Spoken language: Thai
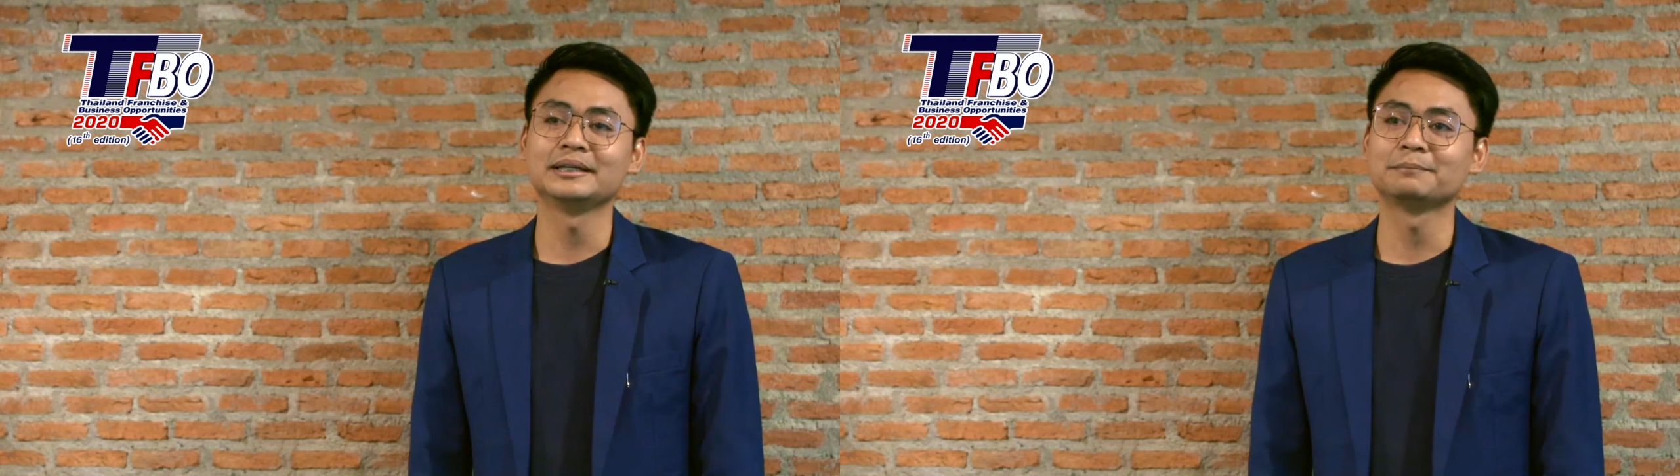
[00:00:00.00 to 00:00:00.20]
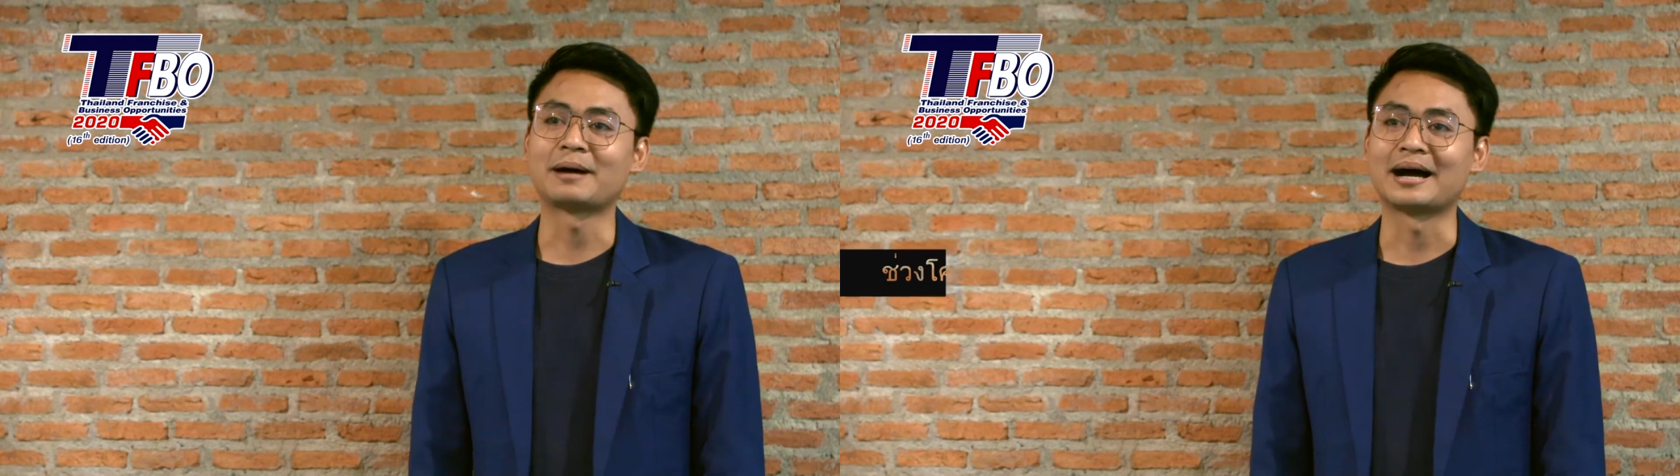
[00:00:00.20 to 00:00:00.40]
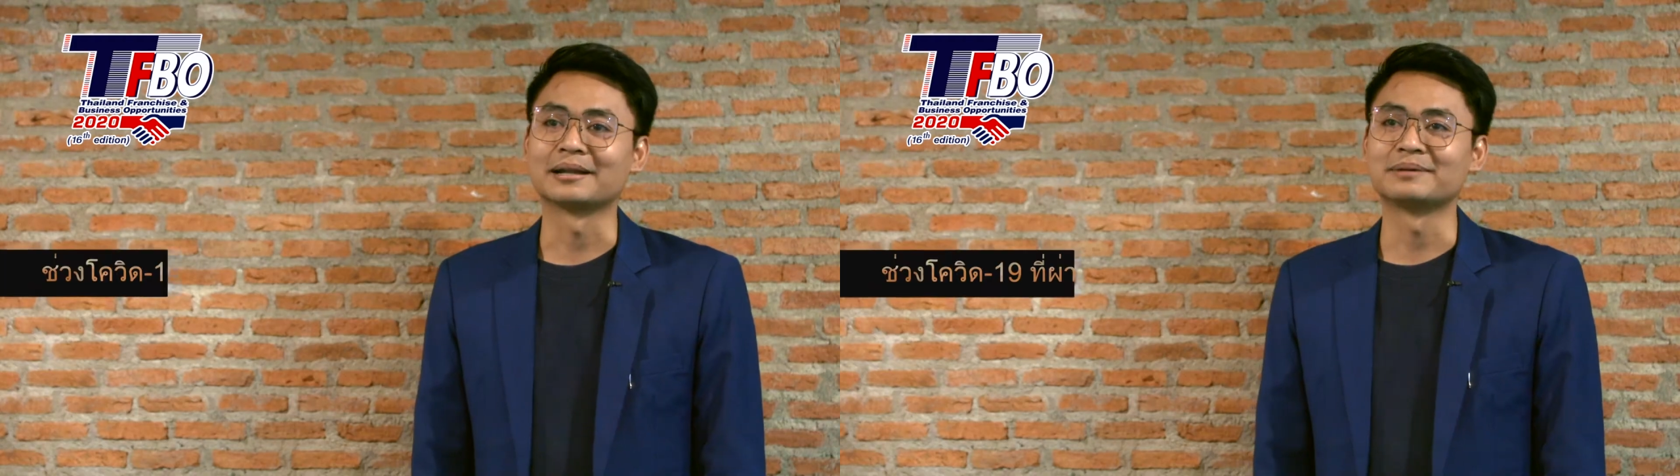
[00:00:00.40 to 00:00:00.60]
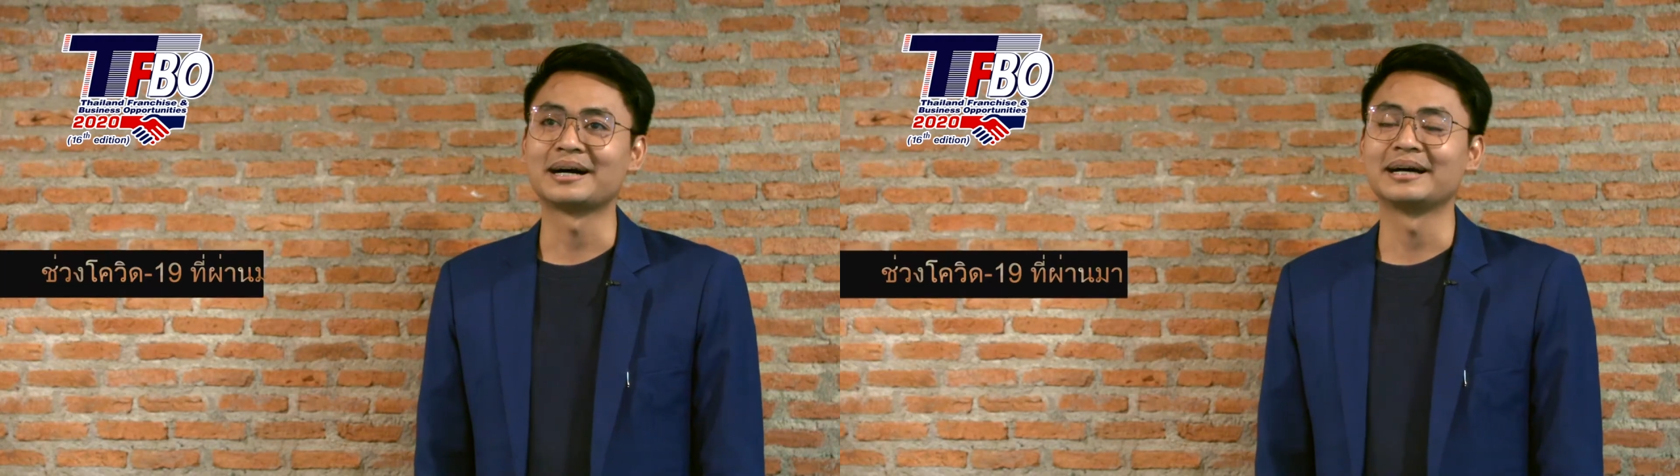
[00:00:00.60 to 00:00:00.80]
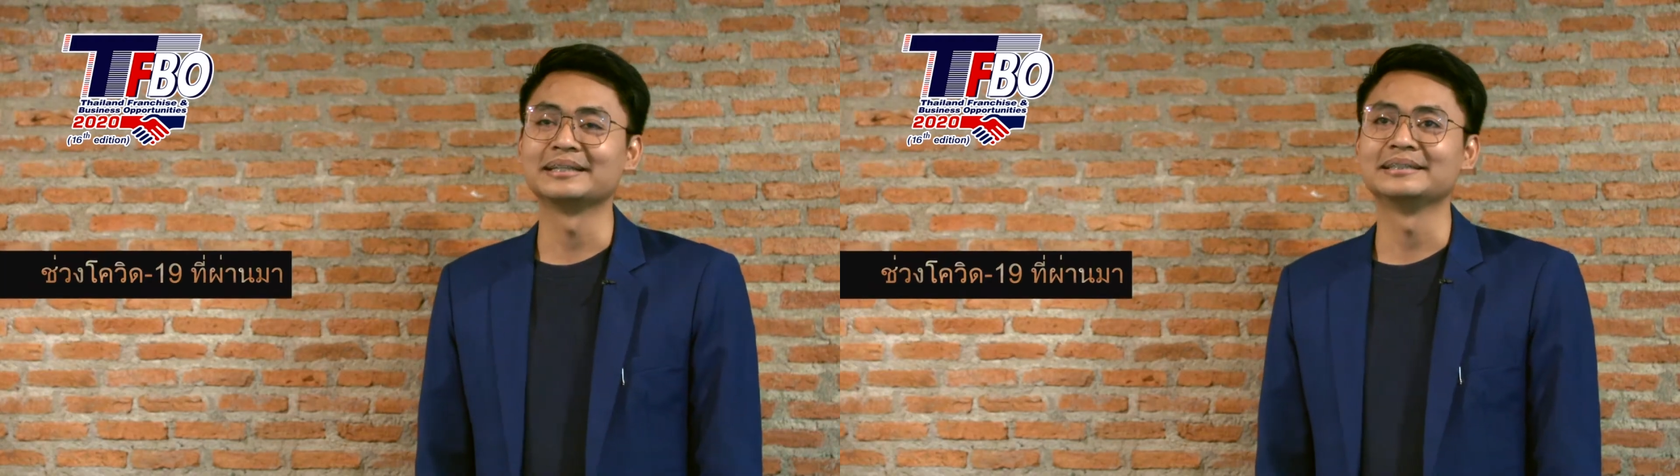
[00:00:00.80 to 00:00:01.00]
ที่ผ่าน
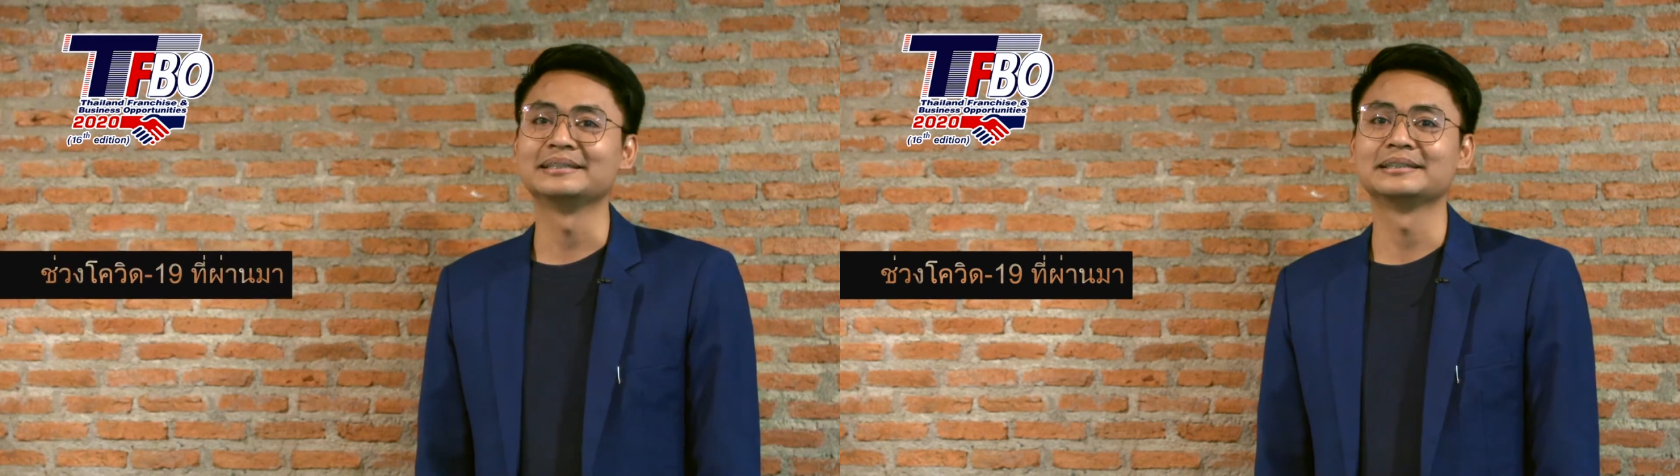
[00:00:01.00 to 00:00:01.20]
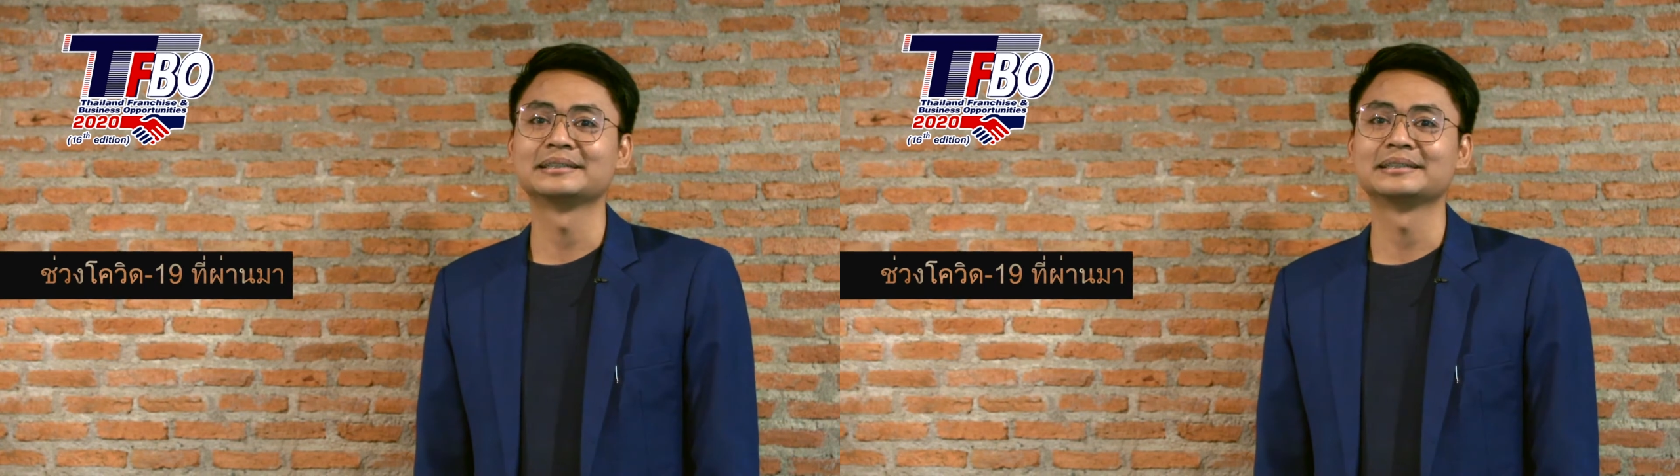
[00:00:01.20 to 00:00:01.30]
มานี่